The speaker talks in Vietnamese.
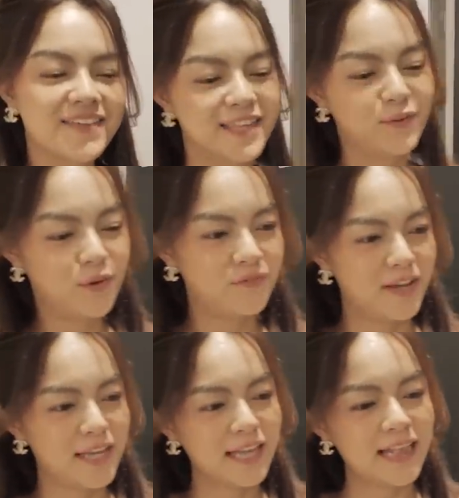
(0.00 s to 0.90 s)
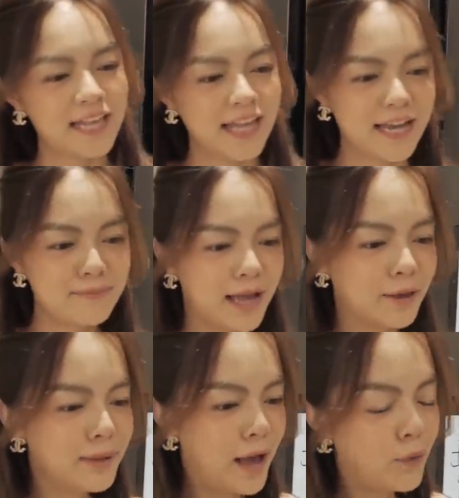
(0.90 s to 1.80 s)
điều tuyệt vời nhất là thấy các bạn
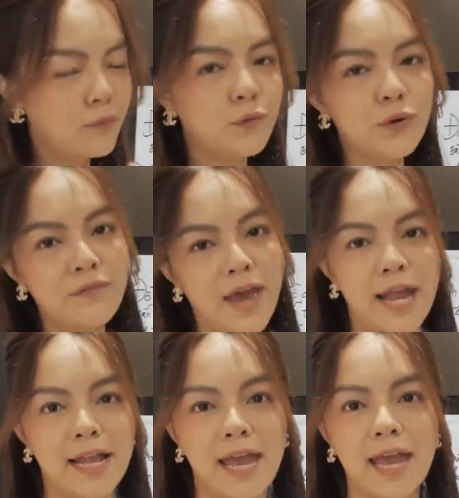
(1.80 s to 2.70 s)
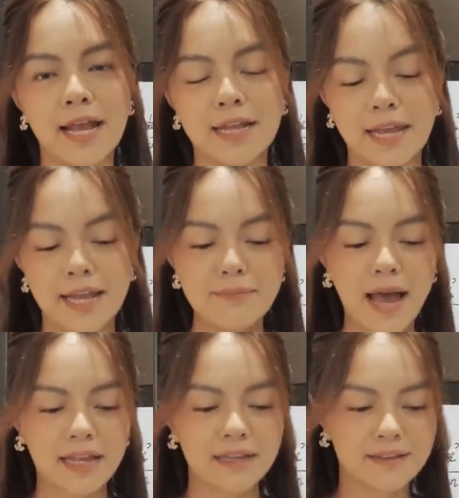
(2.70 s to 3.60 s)
lúc nào cũng vui vẻ này thấy các
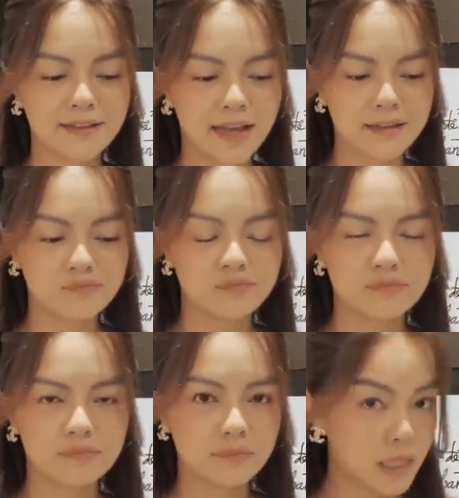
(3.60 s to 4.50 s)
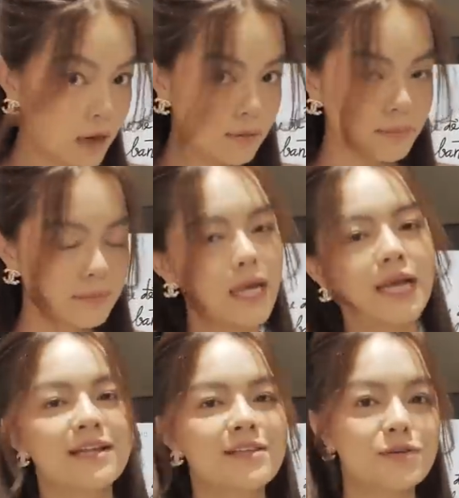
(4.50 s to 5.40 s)
bạn uh, lớn
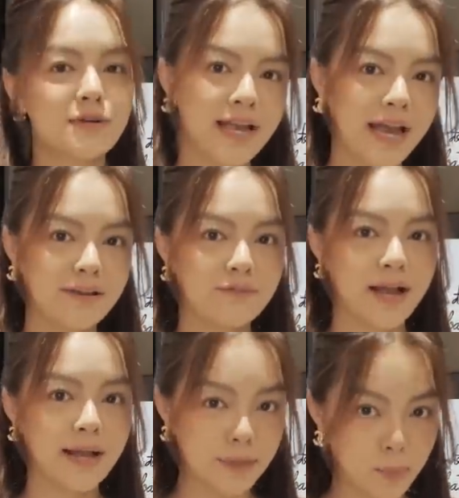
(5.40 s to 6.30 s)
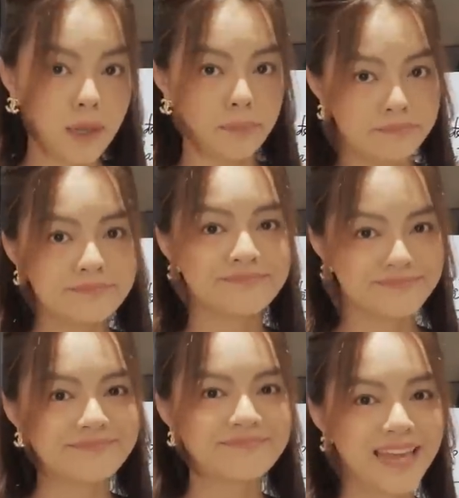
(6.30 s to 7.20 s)
trưởng thành và độc lập
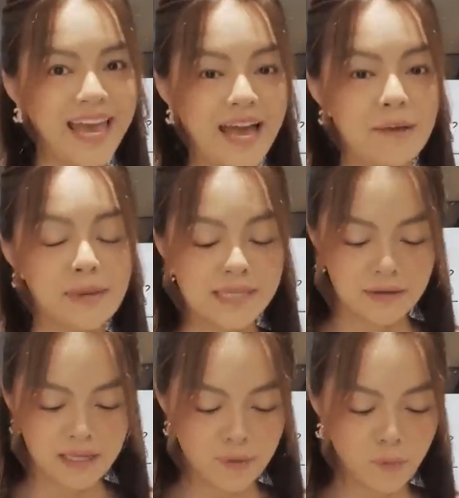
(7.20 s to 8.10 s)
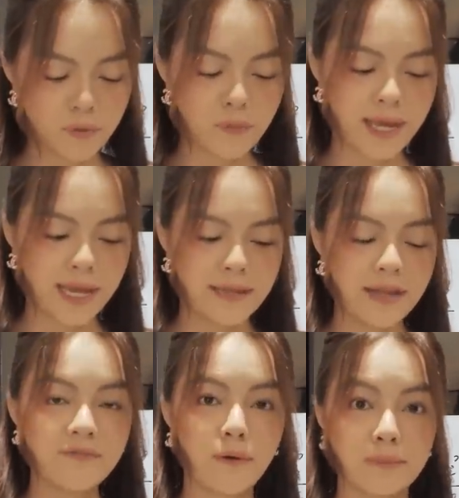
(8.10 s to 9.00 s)
ừ. bây giờ thì cùng với quỳnh anh
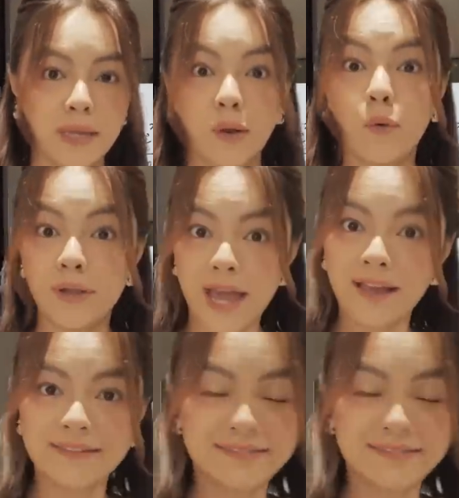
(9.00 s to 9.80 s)
đến phòng để đồ nhé yeah.